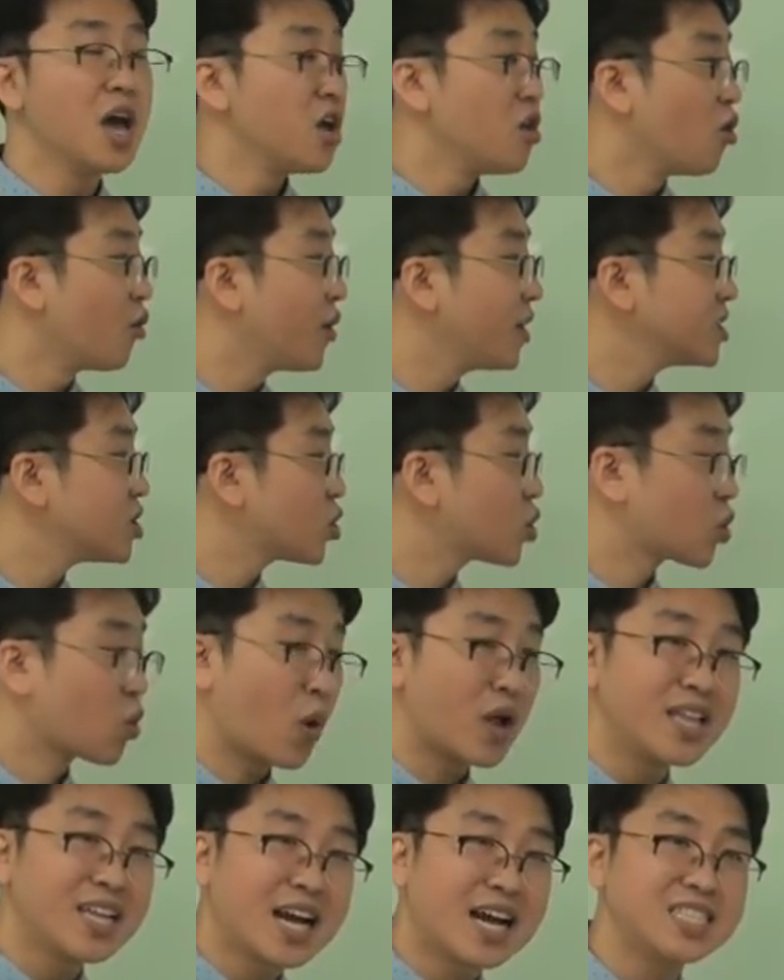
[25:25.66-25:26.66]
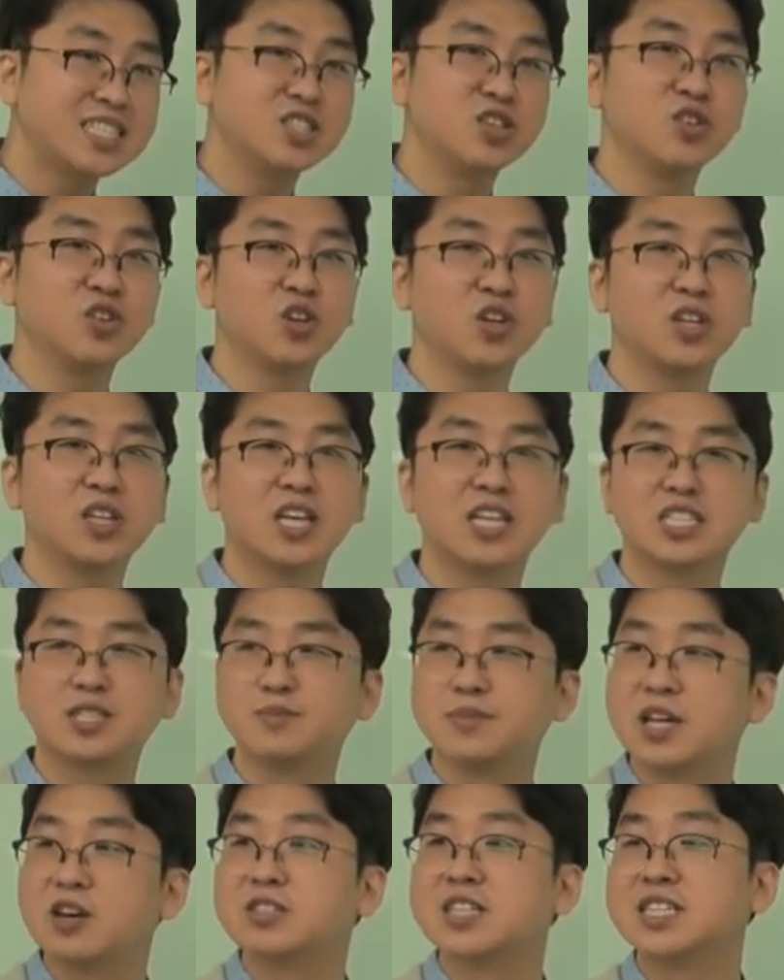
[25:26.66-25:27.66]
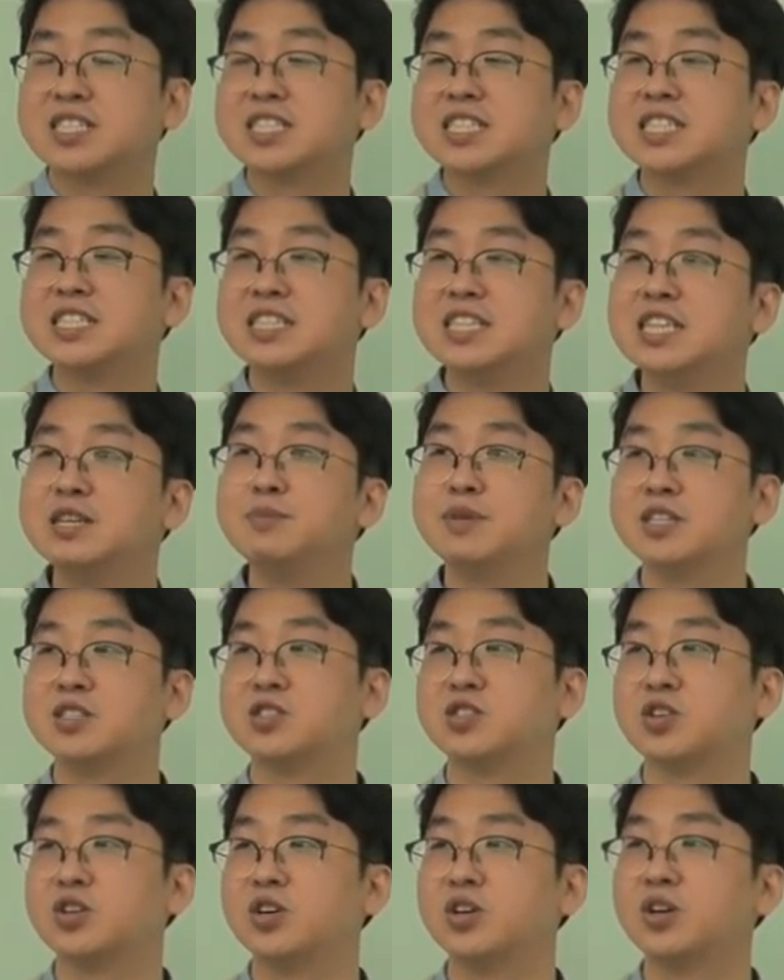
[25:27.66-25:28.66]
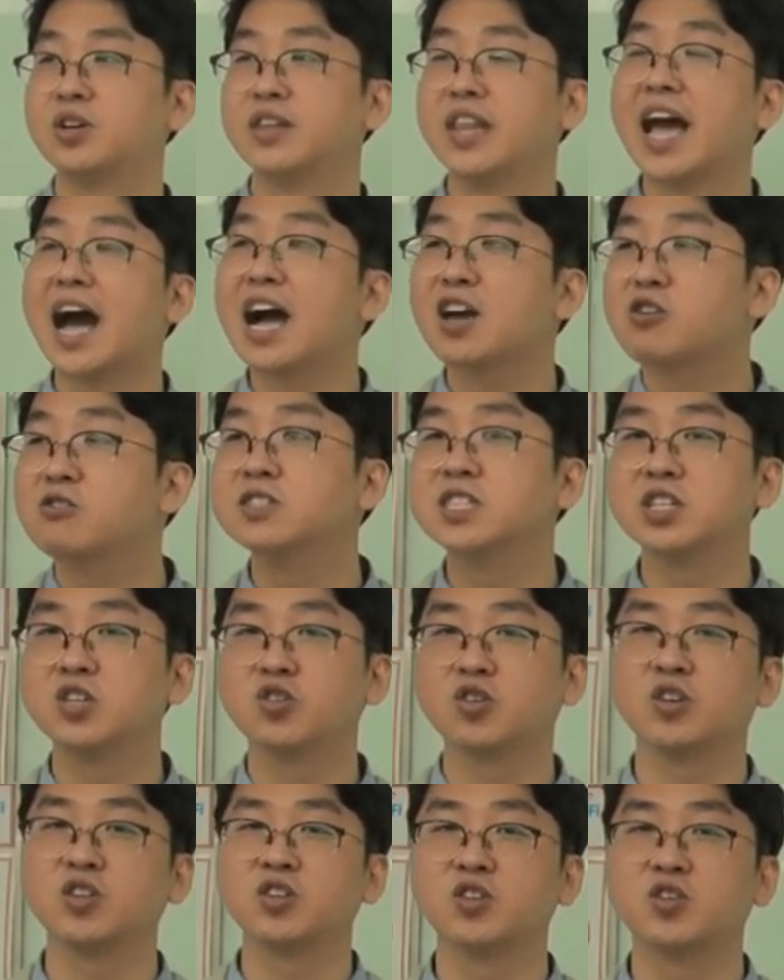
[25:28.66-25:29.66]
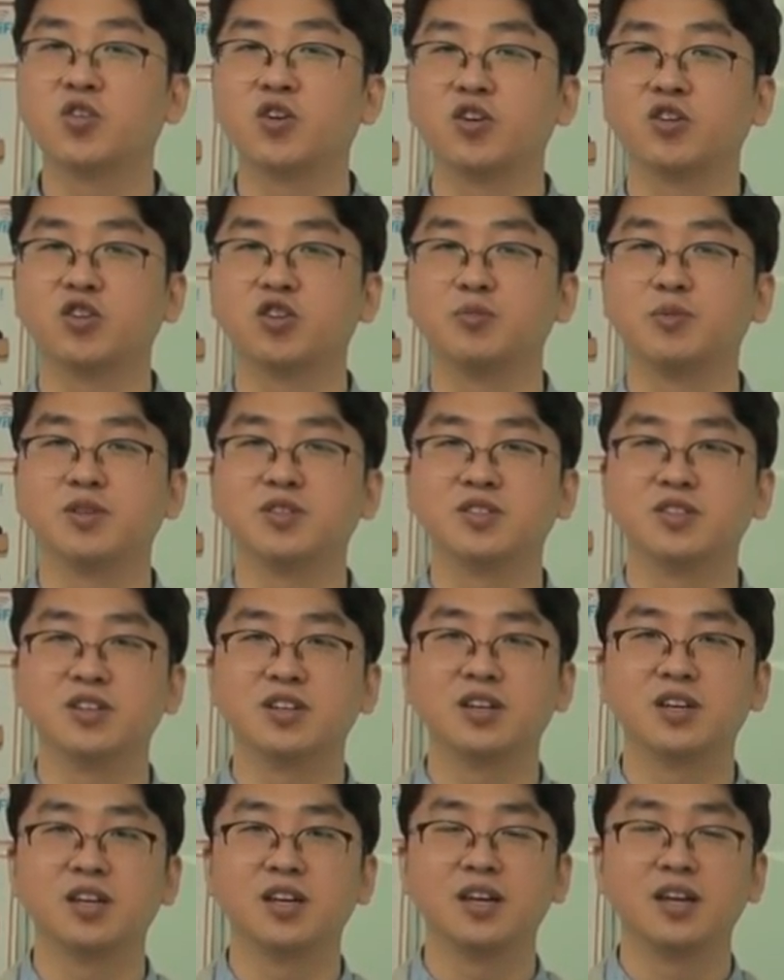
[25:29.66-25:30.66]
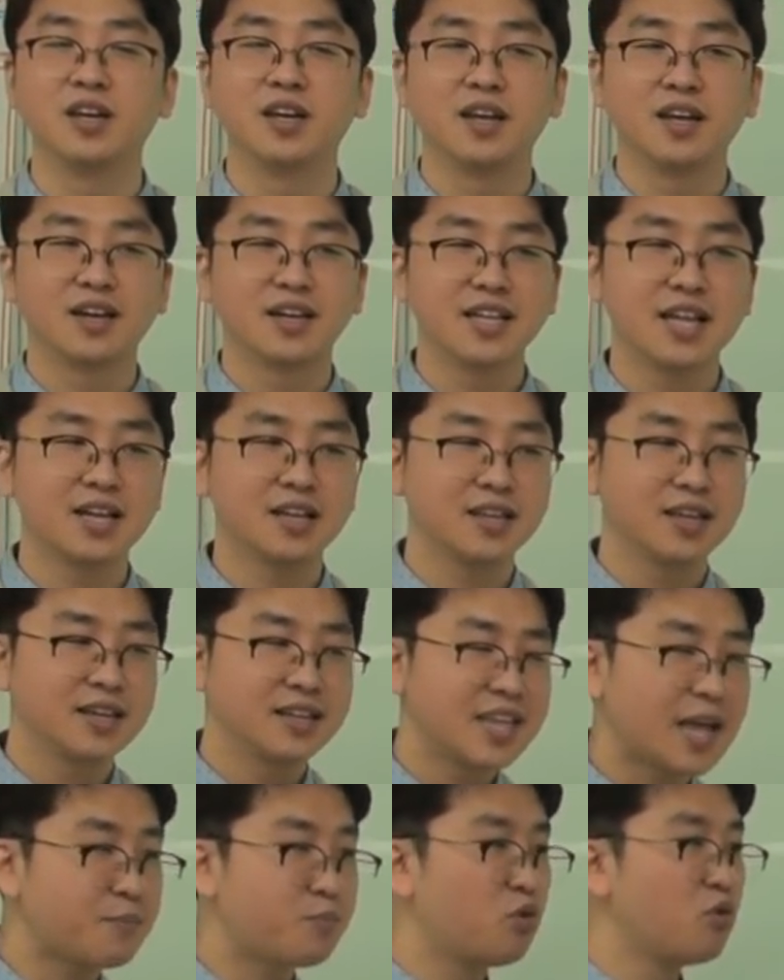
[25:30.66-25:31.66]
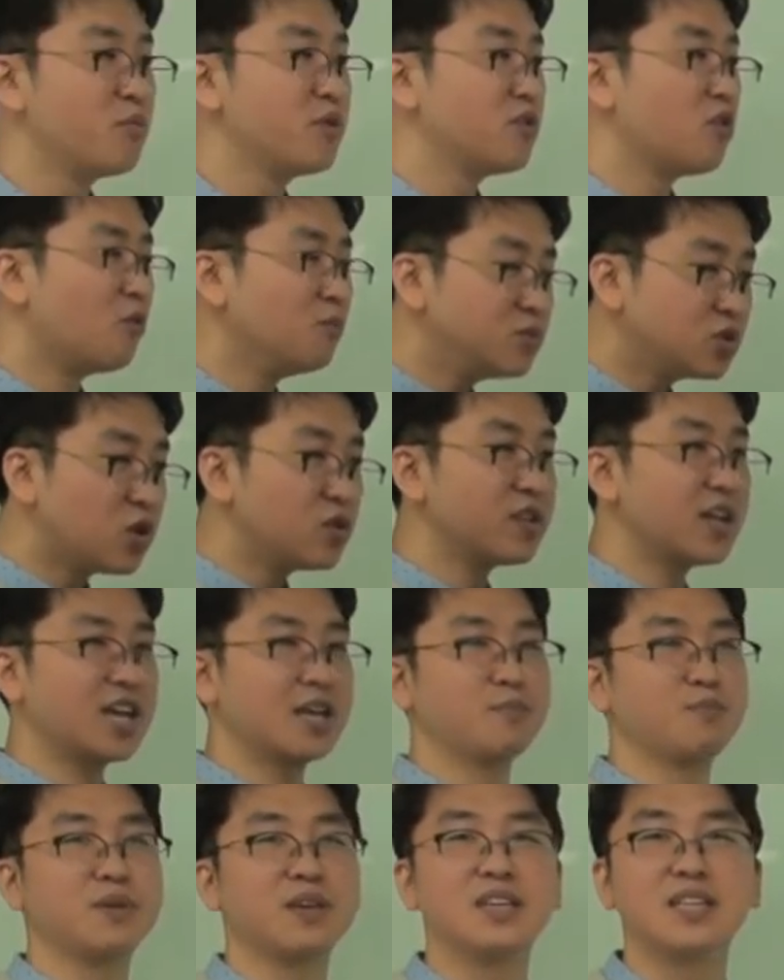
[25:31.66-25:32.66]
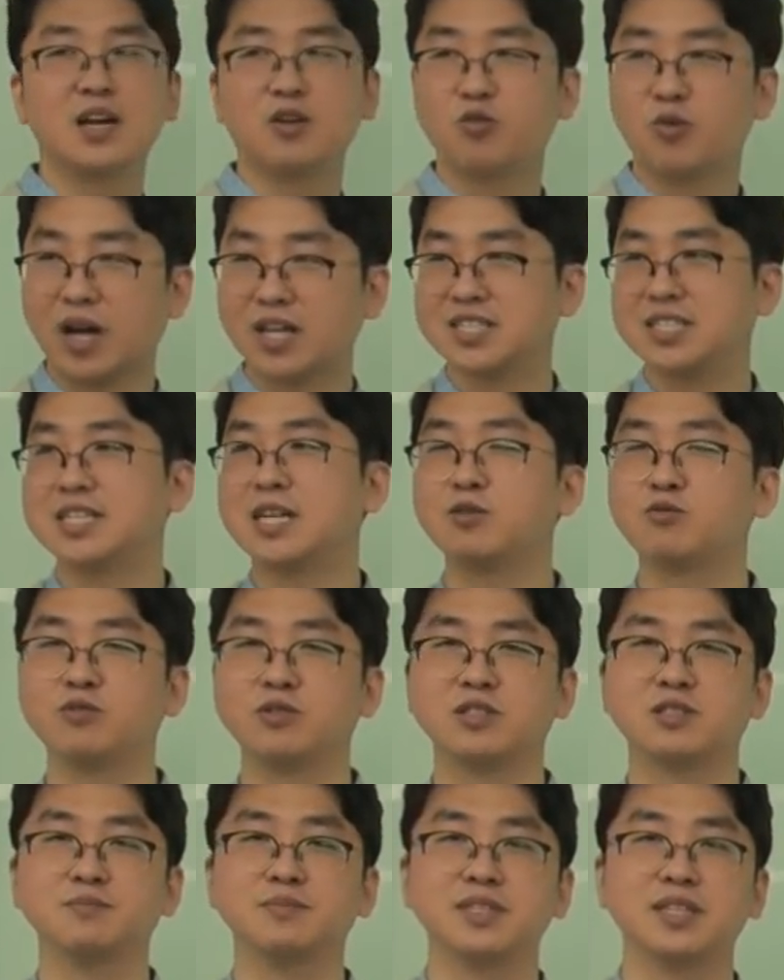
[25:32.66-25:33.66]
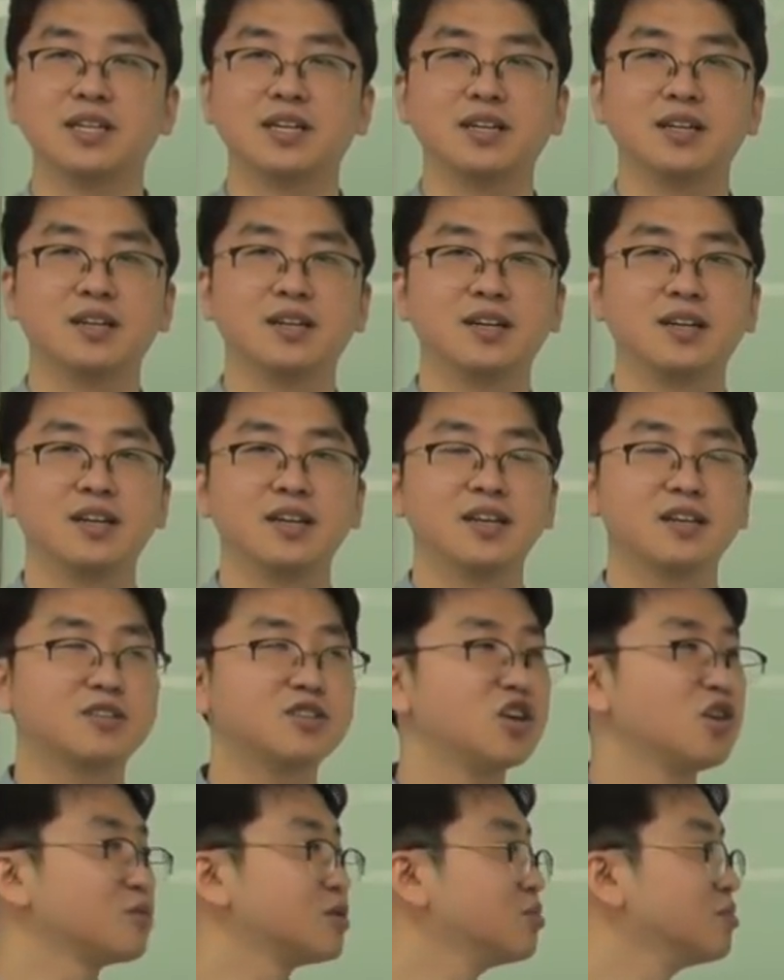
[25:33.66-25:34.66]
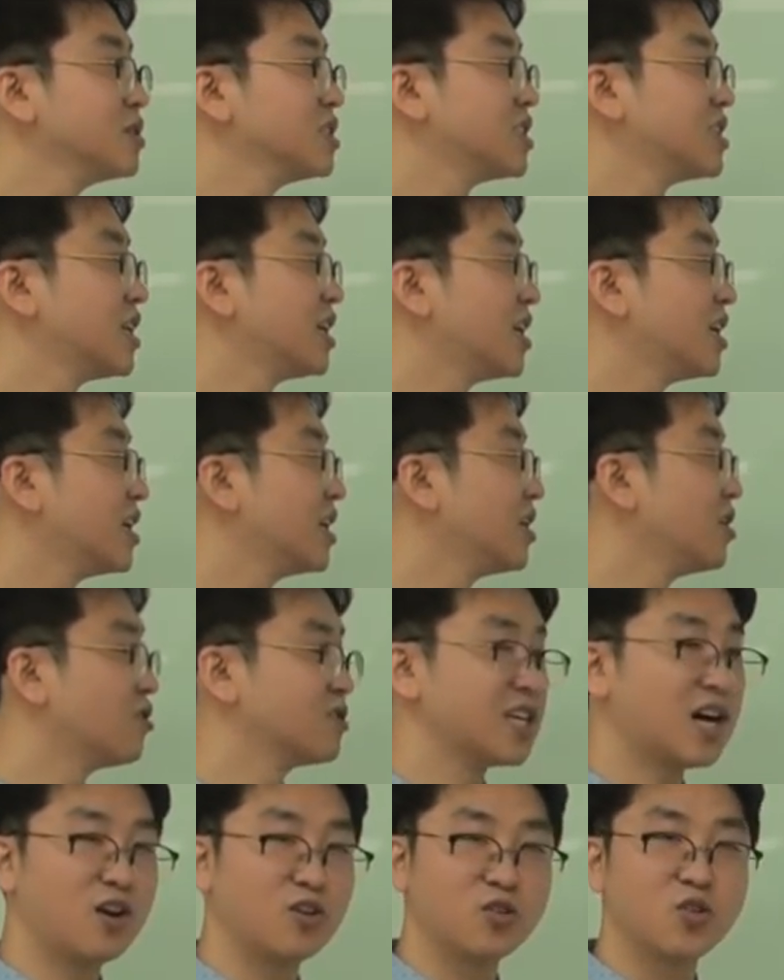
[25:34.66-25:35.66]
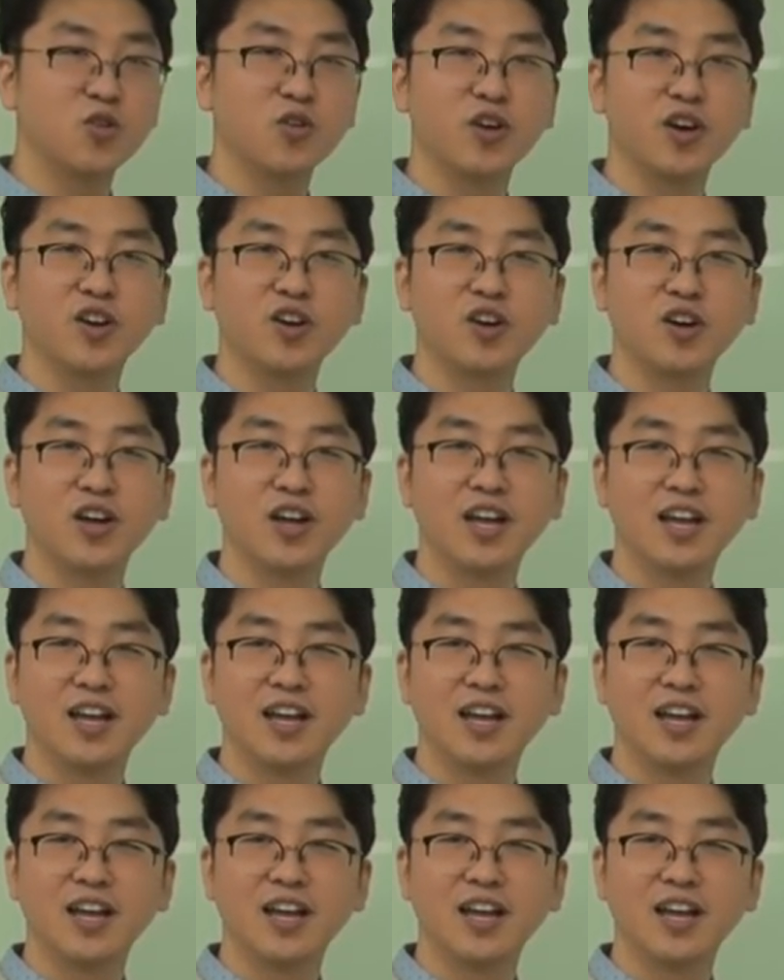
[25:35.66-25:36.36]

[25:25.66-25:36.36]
여기에서 관까지 연결이 돼 있으면 내 여자를 지키는 힘이 있죠. 내가 경쟁력 있는 거예요. 그러면은 그냥 딱 보면 엄청나게 미인하고 같이 살고 있습니다. 그게 없으면 이제 여자가 어떤 거예요?